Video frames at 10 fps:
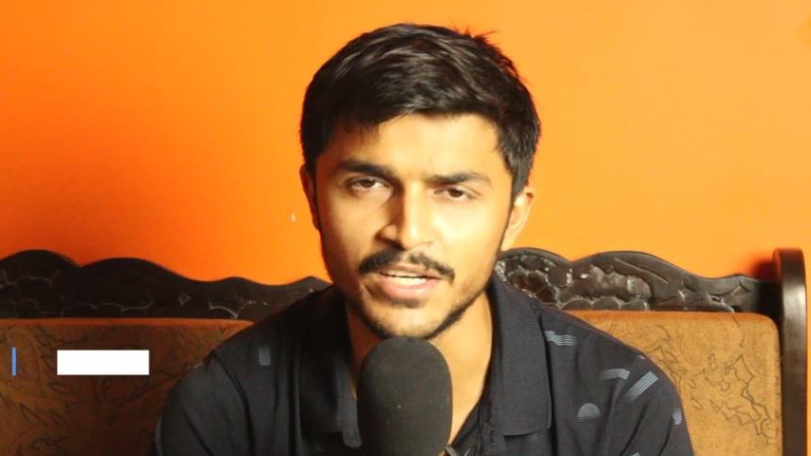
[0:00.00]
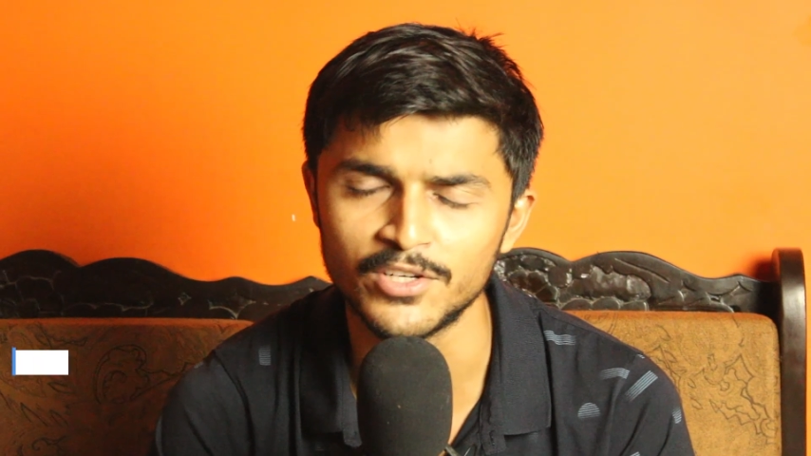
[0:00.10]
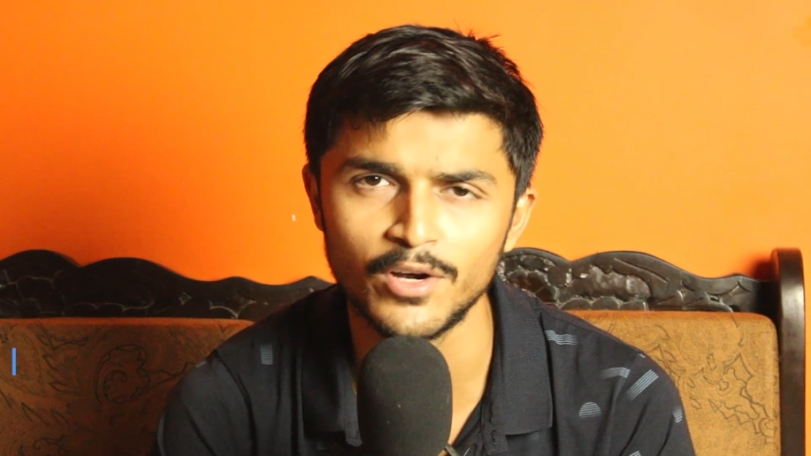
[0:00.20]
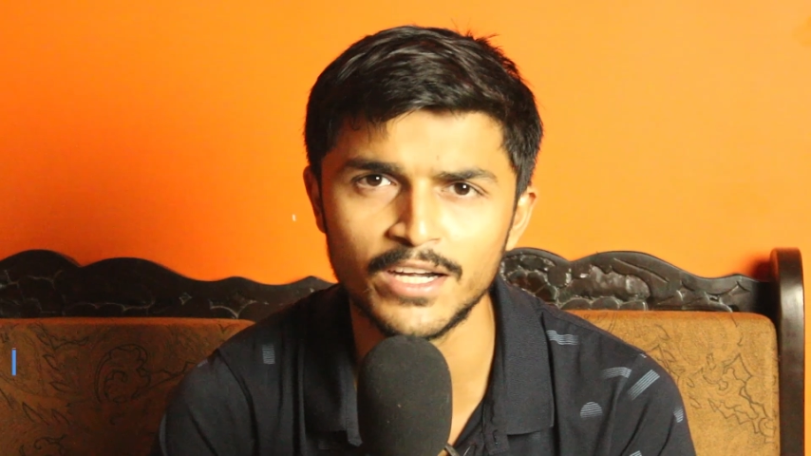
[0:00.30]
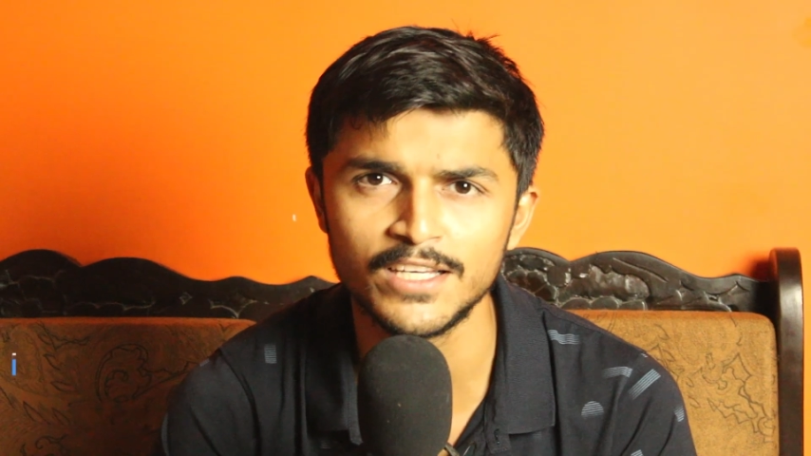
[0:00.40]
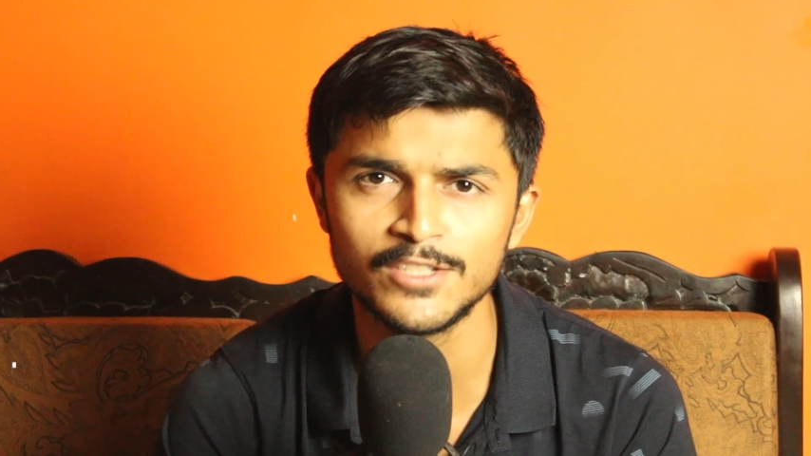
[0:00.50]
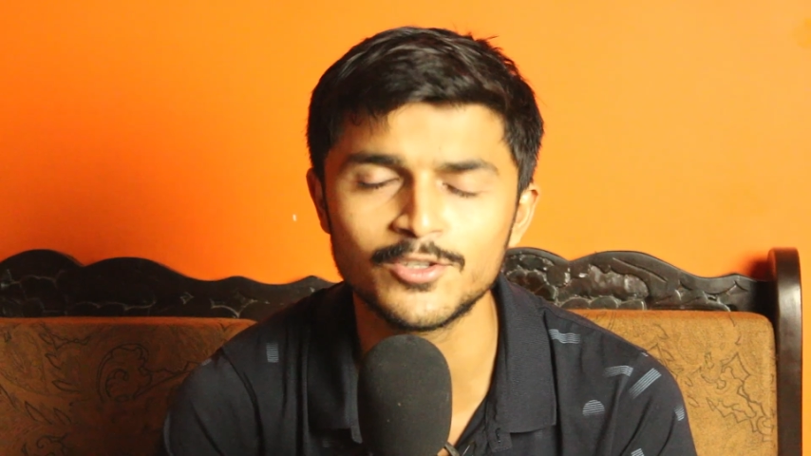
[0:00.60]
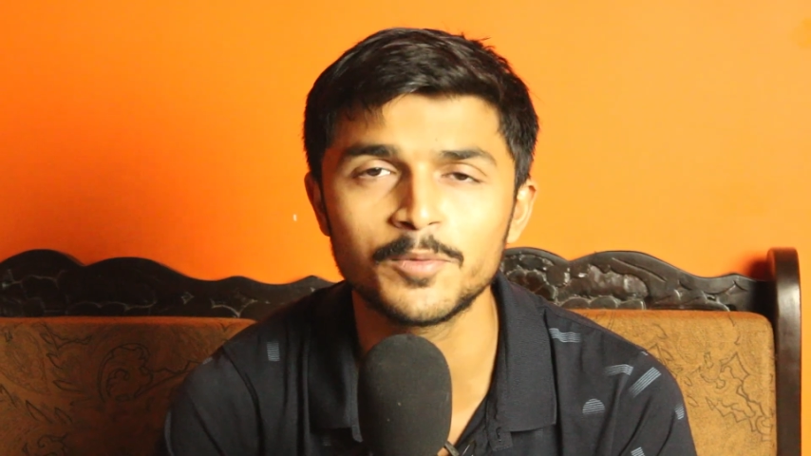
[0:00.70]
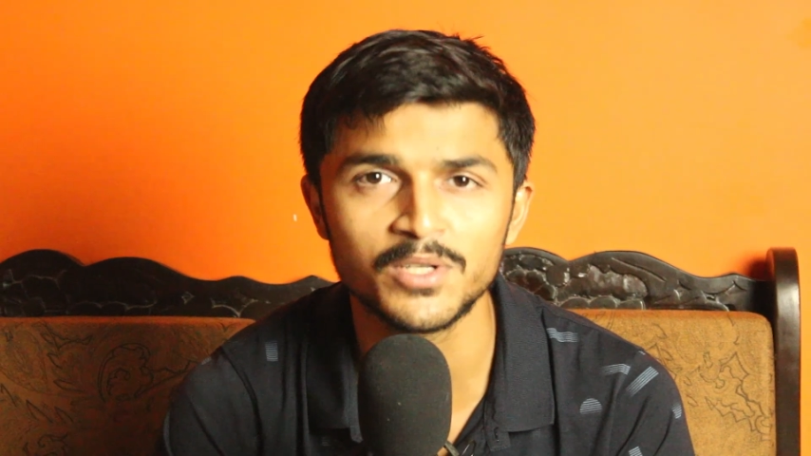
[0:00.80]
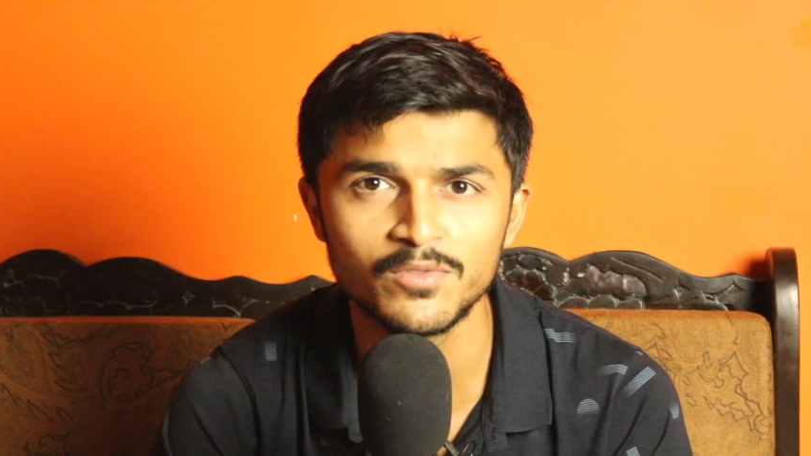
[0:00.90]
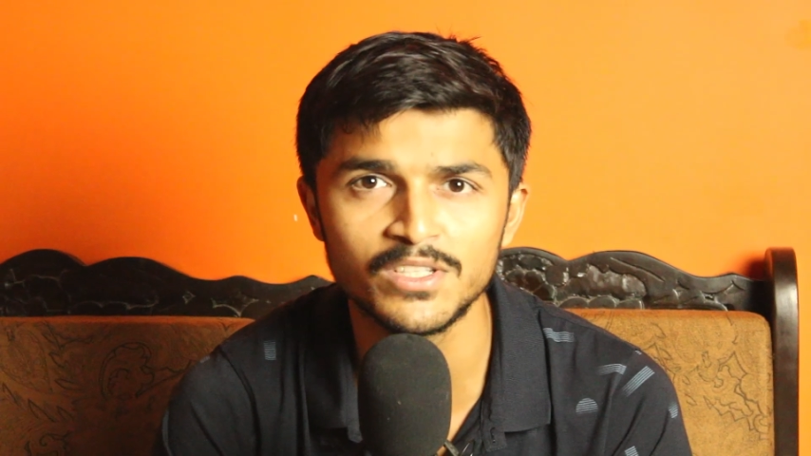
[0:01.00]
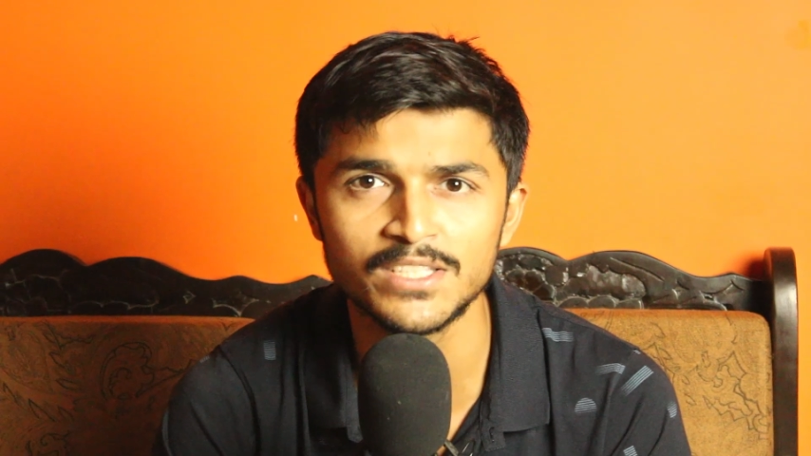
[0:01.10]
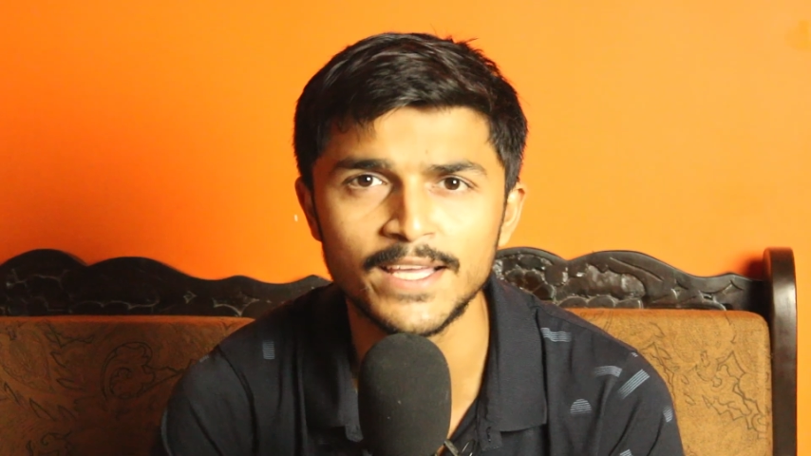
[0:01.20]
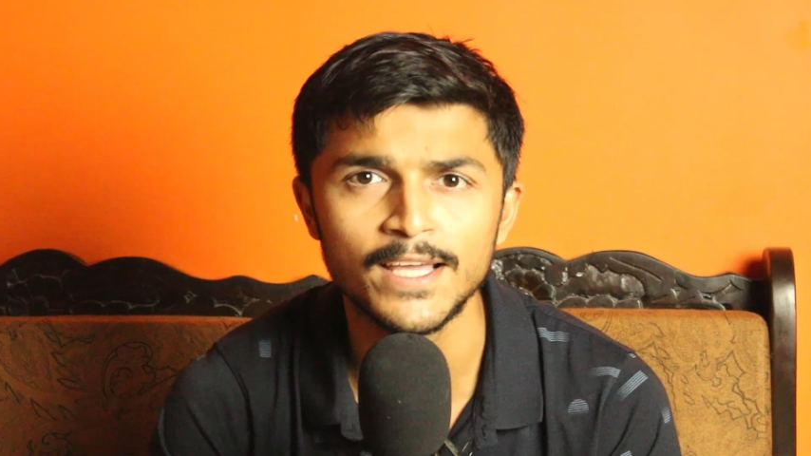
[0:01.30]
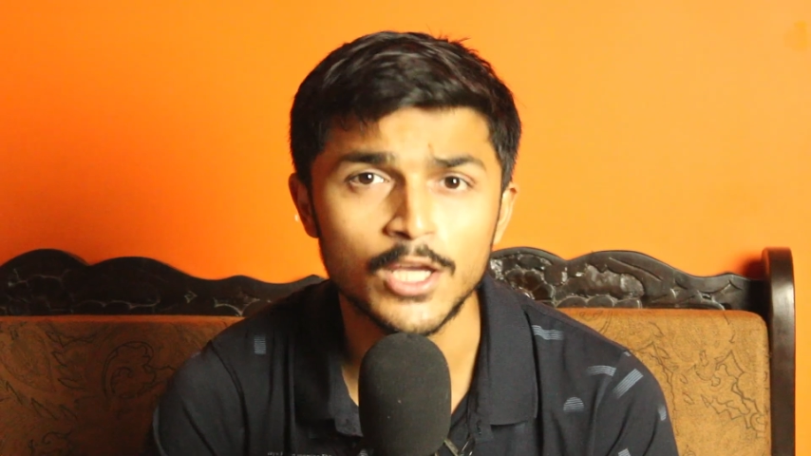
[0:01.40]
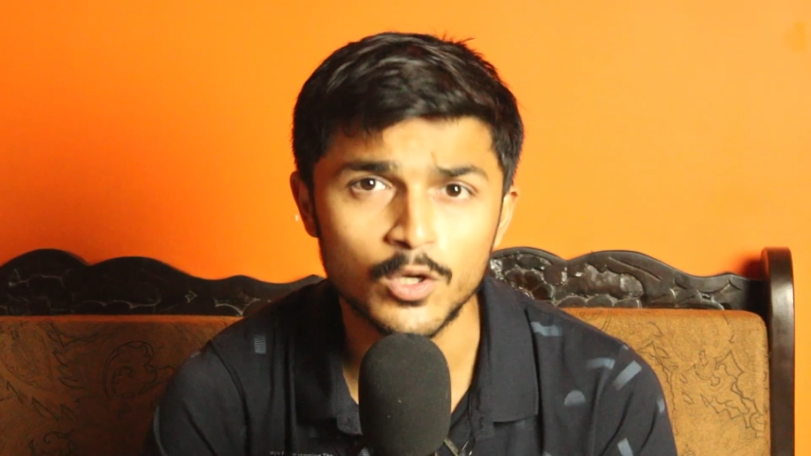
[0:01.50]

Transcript: मीटरॉइड की जो कि पृथ्वी से